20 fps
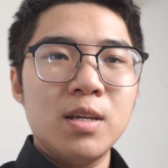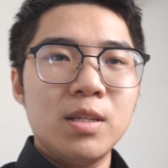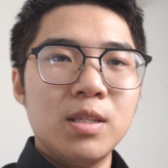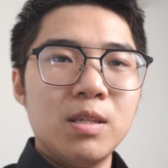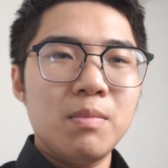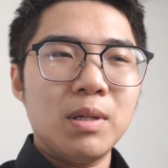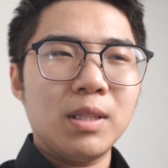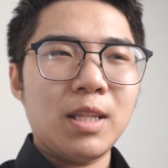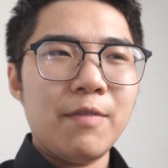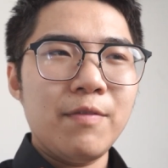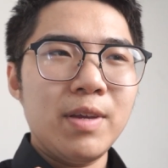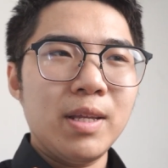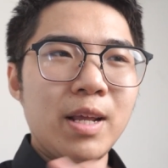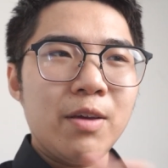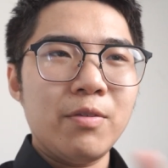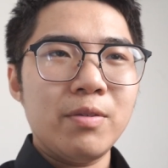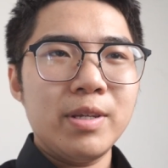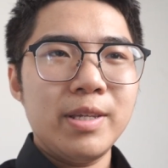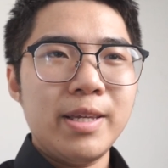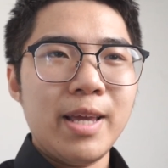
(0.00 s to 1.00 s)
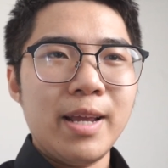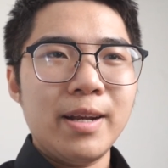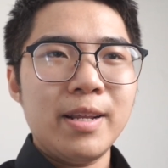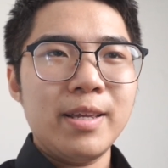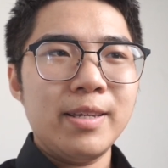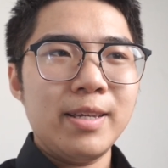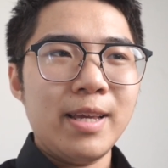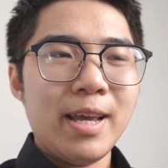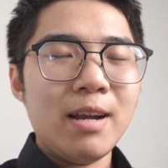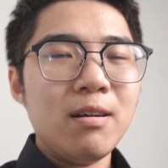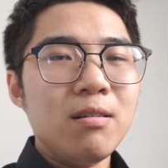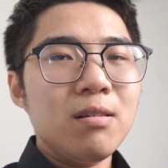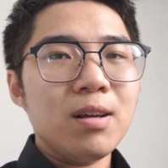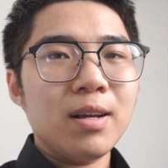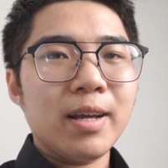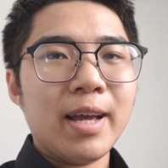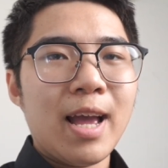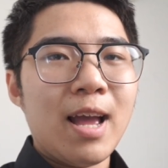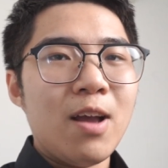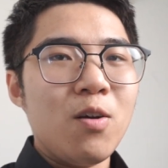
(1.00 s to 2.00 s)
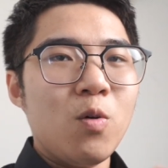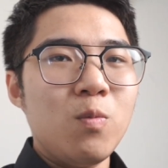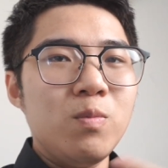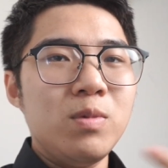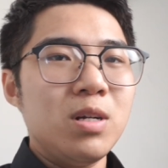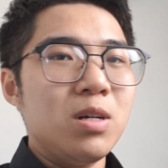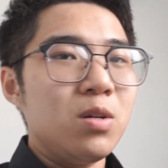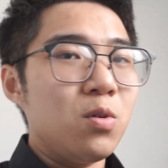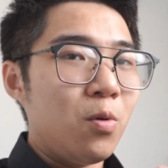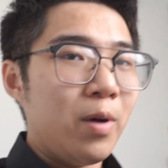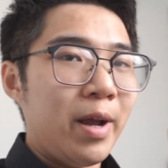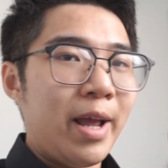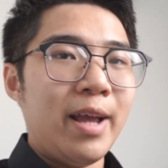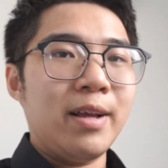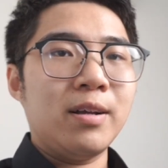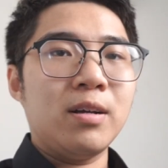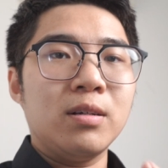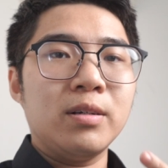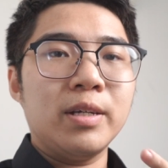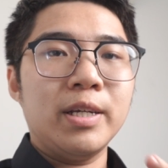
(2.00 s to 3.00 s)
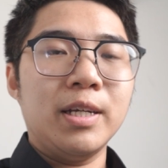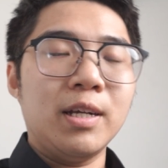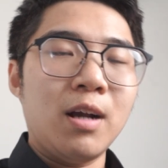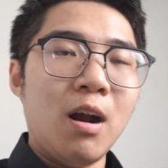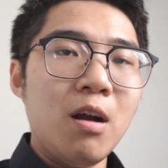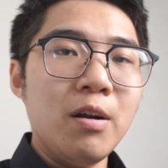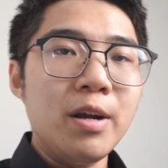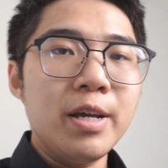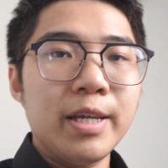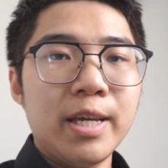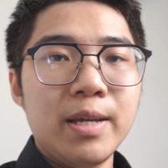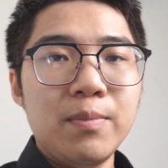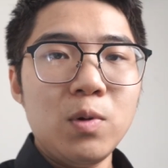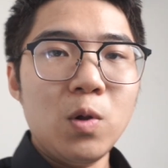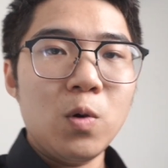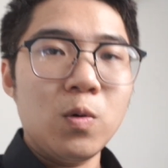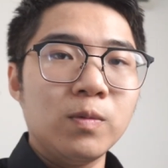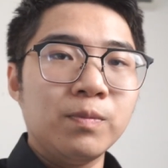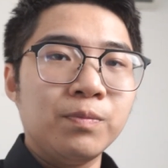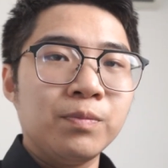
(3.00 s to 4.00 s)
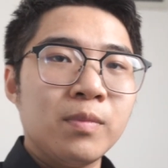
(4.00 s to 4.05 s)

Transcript: Nhưng mà tại vì theo thời gian thì giá rất là cao, cũng như là nguồn hàng cực kỳ khó để kiếm luôn.